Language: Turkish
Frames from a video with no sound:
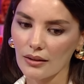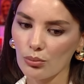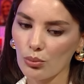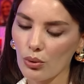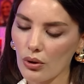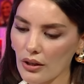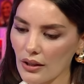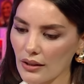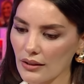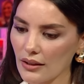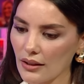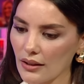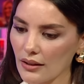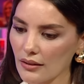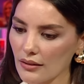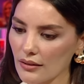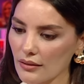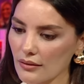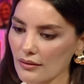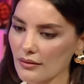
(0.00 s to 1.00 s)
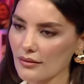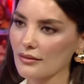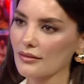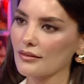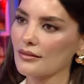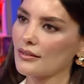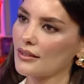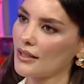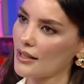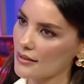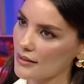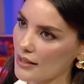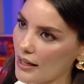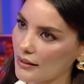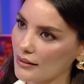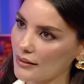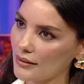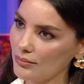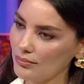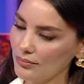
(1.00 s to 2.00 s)
bu arada
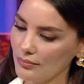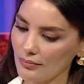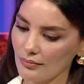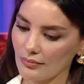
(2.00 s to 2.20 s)
kazandım.